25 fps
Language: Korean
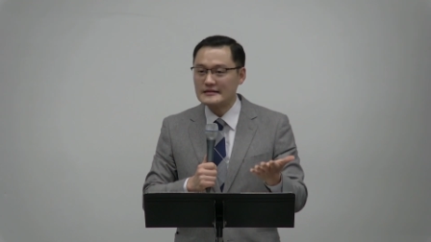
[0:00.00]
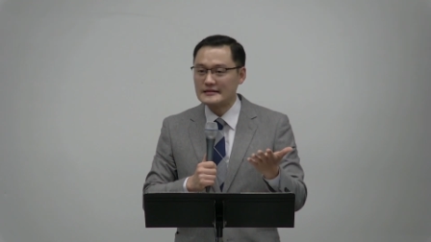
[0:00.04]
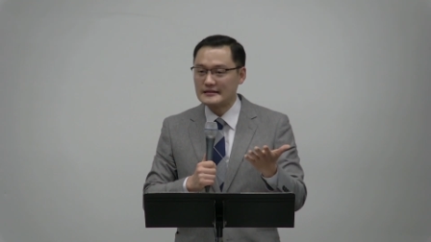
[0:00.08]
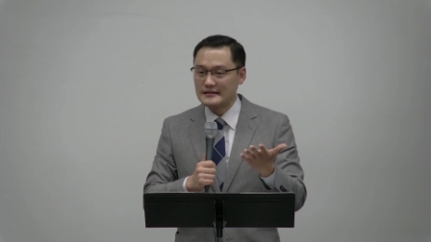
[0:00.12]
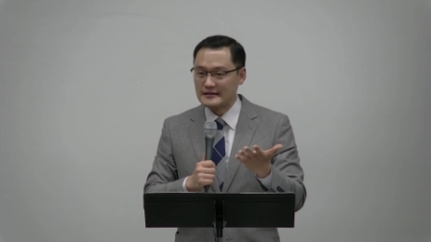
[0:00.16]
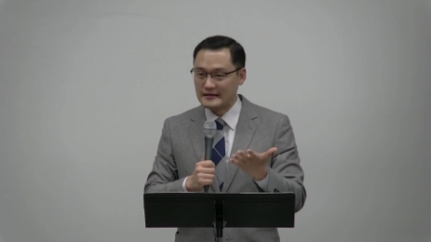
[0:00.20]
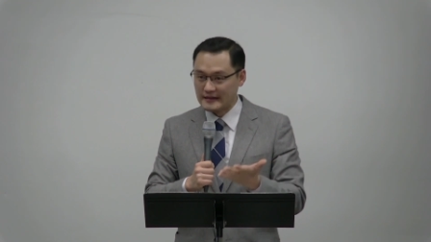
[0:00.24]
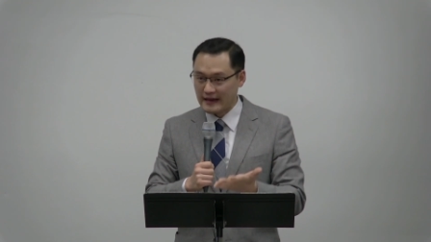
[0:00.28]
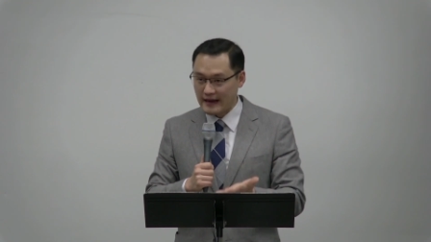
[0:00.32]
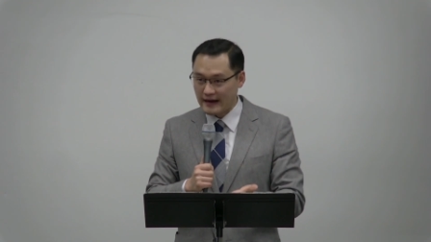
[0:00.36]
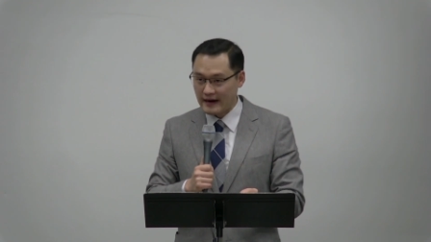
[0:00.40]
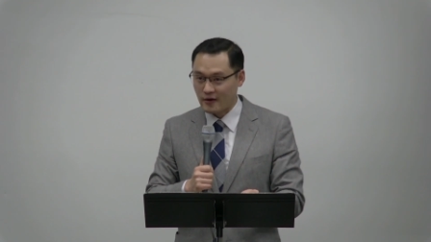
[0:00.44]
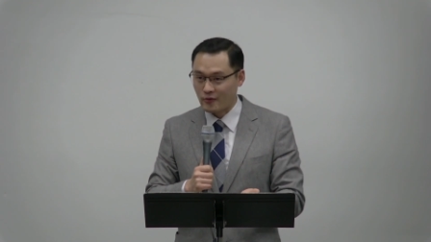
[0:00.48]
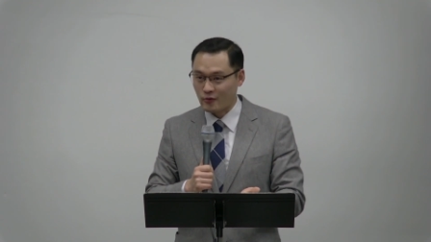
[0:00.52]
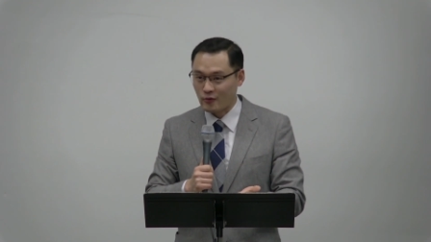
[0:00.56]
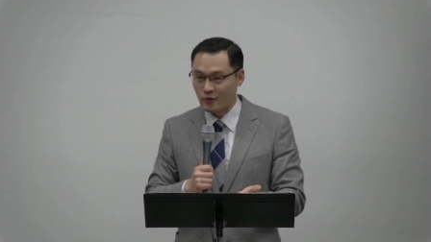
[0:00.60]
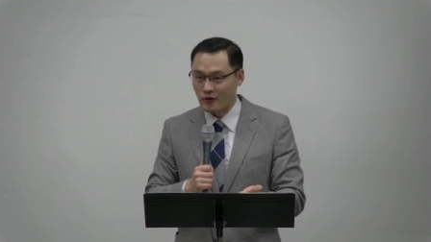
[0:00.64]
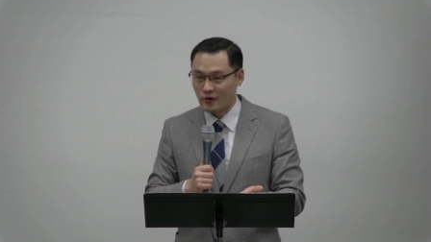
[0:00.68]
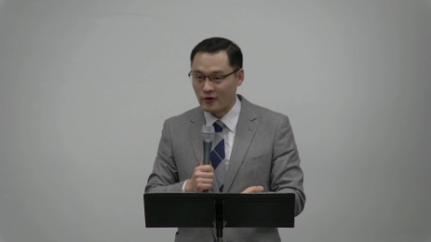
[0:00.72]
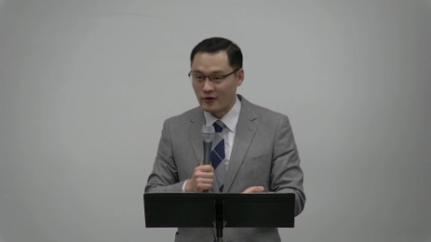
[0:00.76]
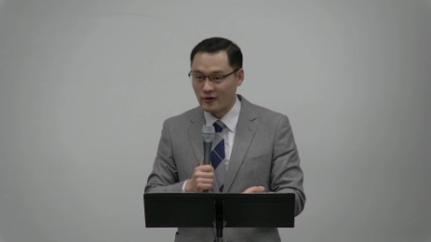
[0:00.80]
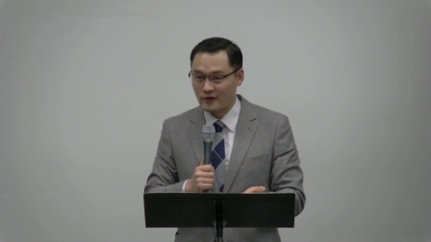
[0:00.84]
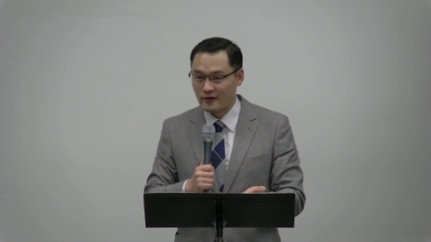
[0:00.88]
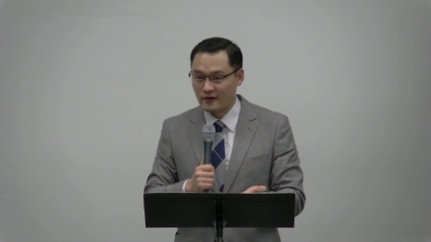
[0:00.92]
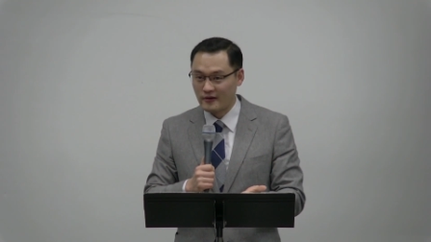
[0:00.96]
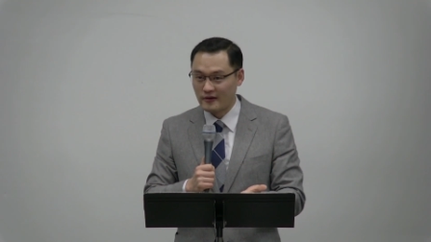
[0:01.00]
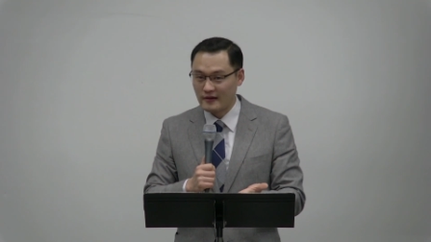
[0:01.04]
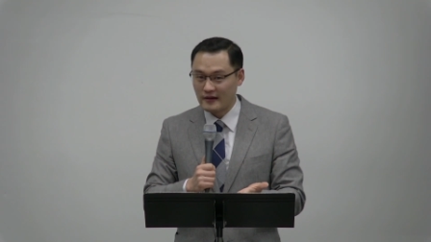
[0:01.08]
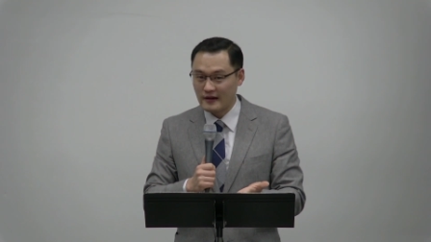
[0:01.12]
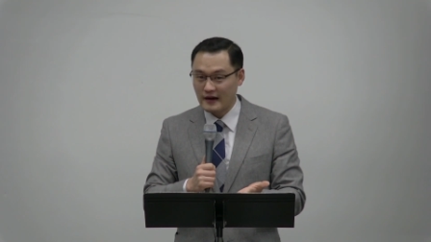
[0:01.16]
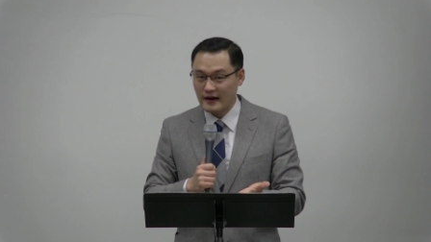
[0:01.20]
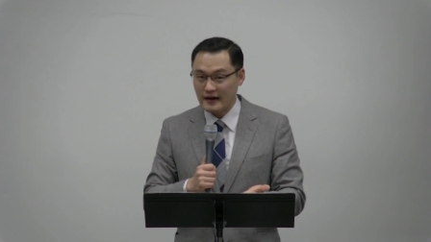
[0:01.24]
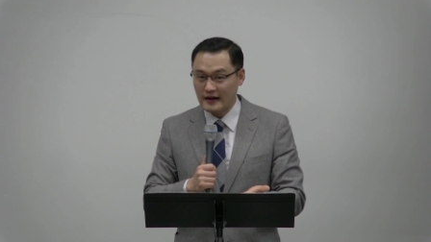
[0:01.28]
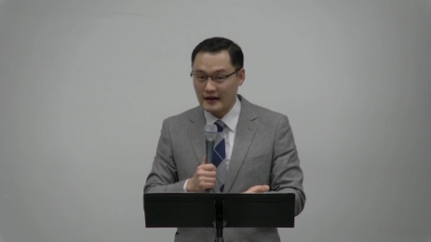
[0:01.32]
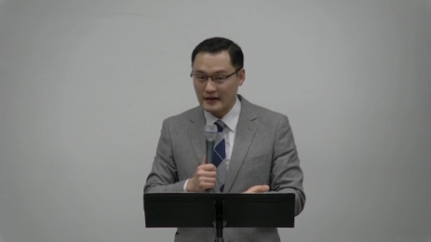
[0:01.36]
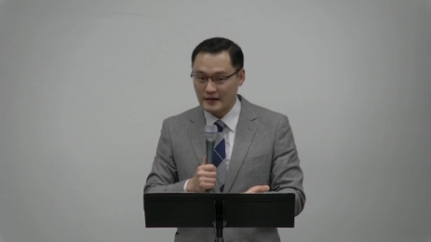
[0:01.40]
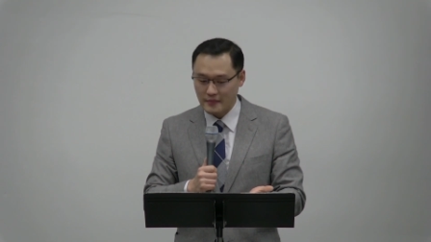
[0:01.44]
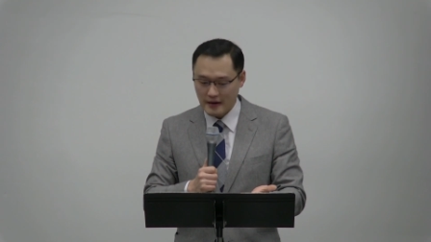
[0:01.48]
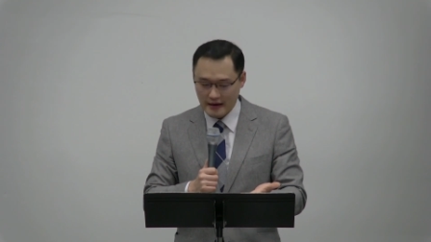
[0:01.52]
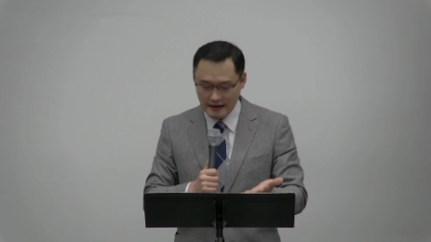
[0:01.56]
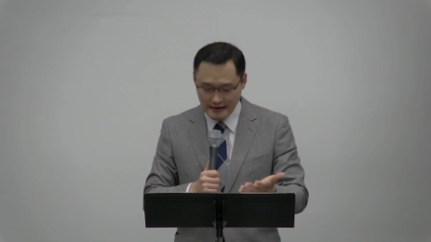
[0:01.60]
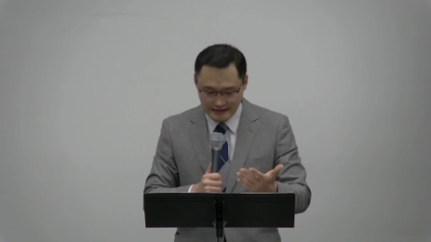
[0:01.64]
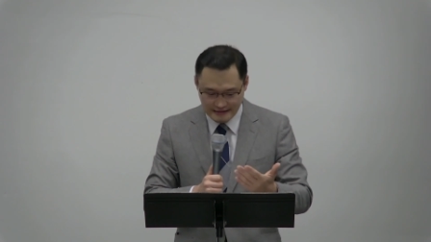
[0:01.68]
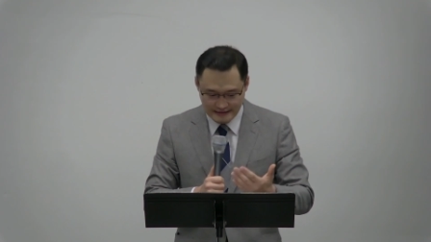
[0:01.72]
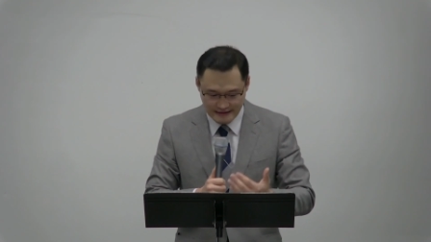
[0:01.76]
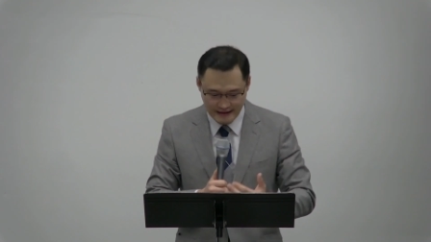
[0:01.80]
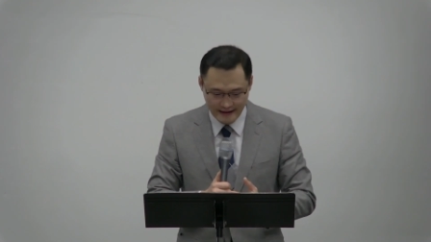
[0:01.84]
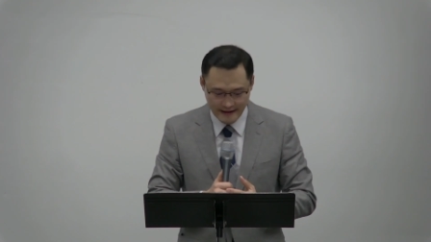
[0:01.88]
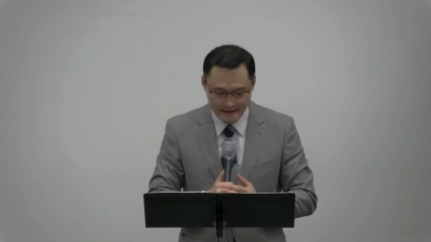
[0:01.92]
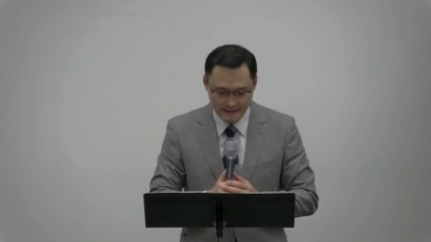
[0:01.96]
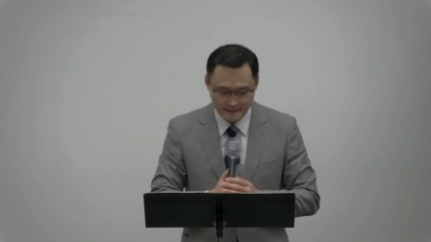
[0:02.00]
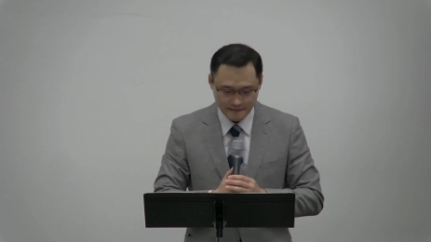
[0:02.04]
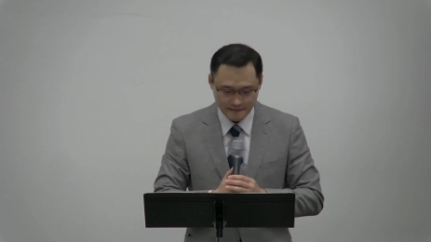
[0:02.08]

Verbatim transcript: 은혜라고요. 하나님의 은혜.